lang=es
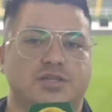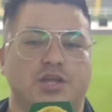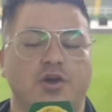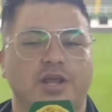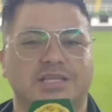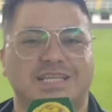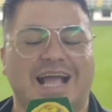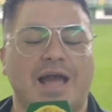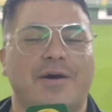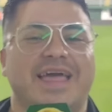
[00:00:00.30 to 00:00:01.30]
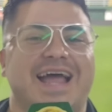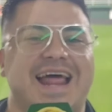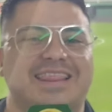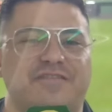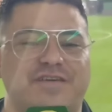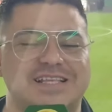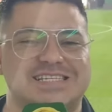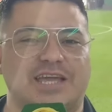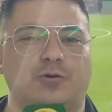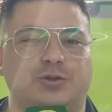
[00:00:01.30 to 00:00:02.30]
Señores, acaba de ganar
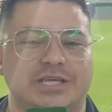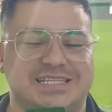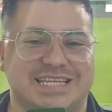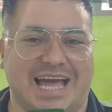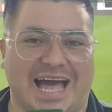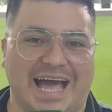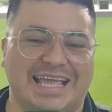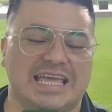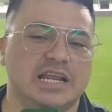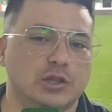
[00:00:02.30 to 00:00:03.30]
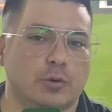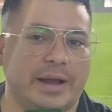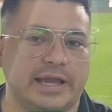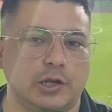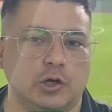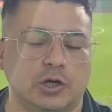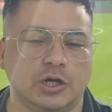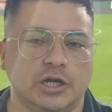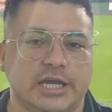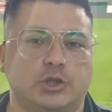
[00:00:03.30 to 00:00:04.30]
Defensa y Justicia. Aquí en el Tomaguelo
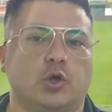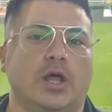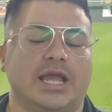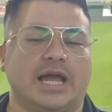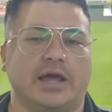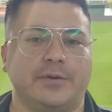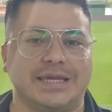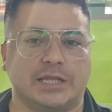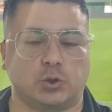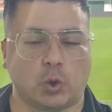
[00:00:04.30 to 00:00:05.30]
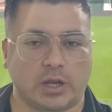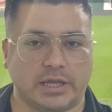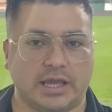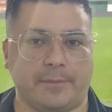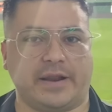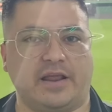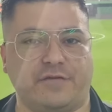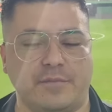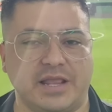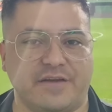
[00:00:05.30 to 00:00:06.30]
es toda garabía, toda alegría para la
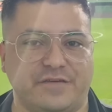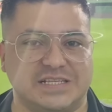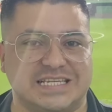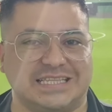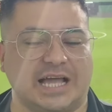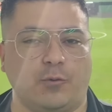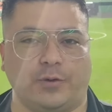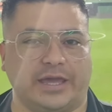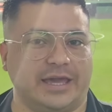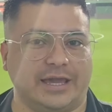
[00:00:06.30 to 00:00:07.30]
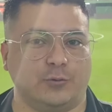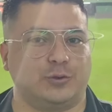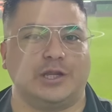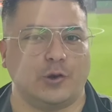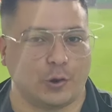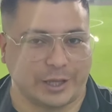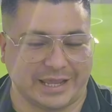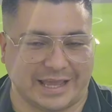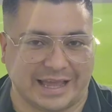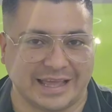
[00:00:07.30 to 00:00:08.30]
familia defensista, aunque usted no lo
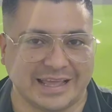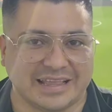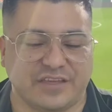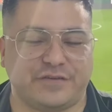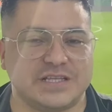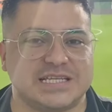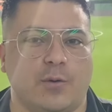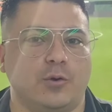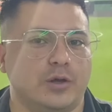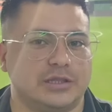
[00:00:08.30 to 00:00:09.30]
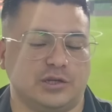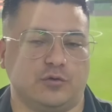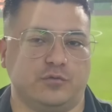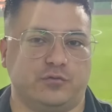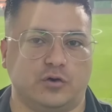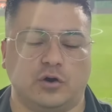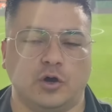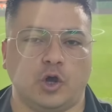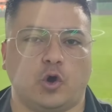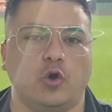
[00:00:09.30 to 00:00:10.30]
crea. Defensa volvió al triunfo
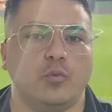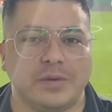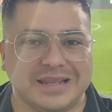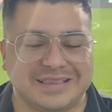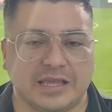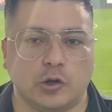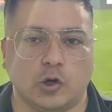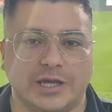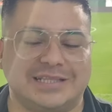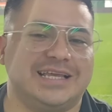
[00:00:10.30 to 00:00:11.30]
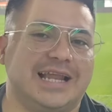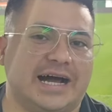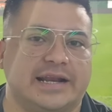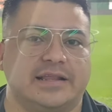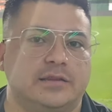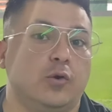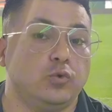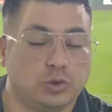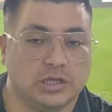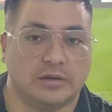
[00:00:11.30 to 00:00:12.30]
con un militelo estelar de
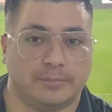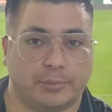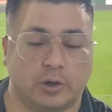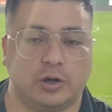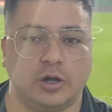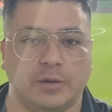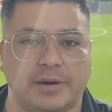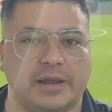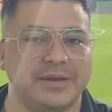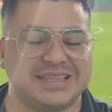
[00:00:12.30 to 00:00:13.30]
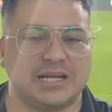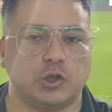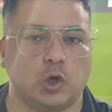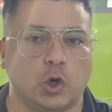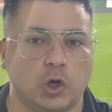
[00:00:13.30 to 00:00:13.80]
un tiempo para meter dos